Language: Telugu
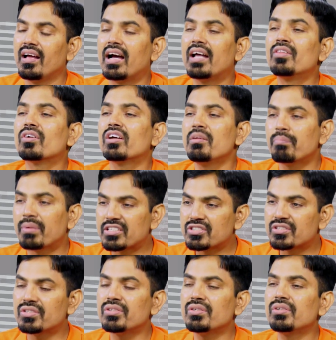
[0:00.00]
అందుకని
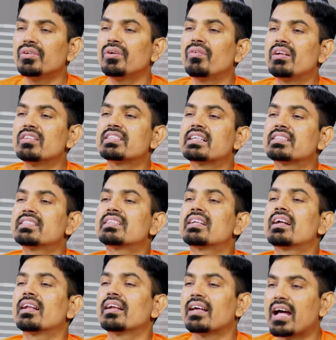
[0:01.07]
ఫస్ట్ వాళ్ళు సక్సెస్
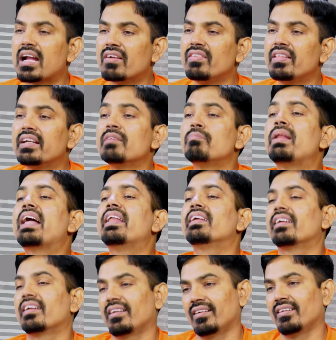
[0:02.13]
రావడానికి కారణం ఏంటంటే ఈ
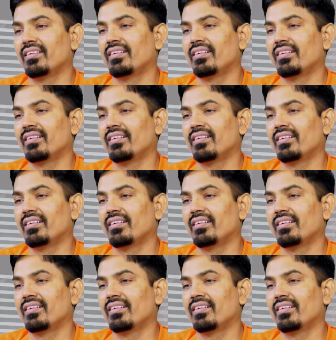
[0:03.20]
ప్లానింగే